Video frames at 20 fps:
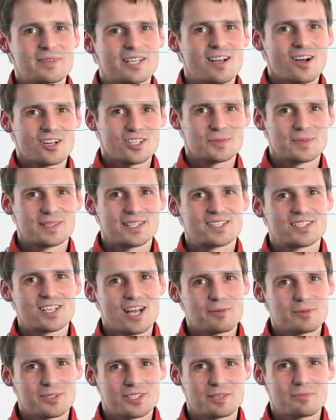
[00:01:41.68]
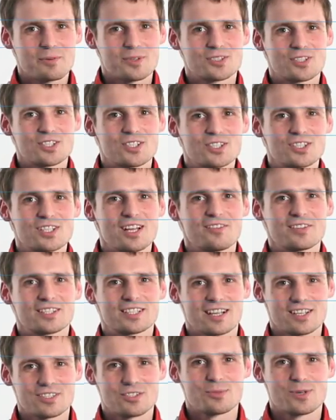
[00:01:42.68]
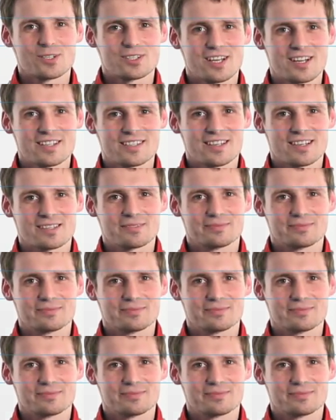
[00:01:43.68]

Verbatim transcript: kośćmi chciałbyś się poszczycić nawet Kaziu Morderca.